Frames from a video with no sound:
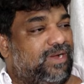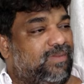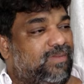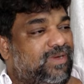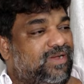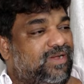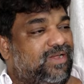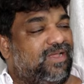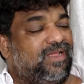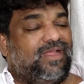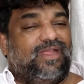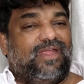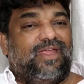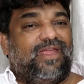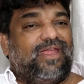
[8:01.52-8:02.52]
పక్క
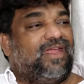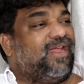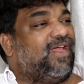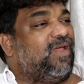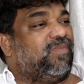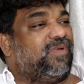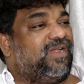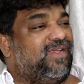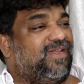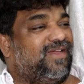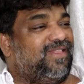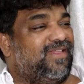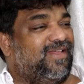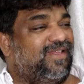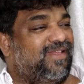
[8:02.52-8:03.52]
పక్క ఇంకా అయిపోయినట్టే
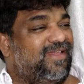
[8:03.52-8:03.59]
కదా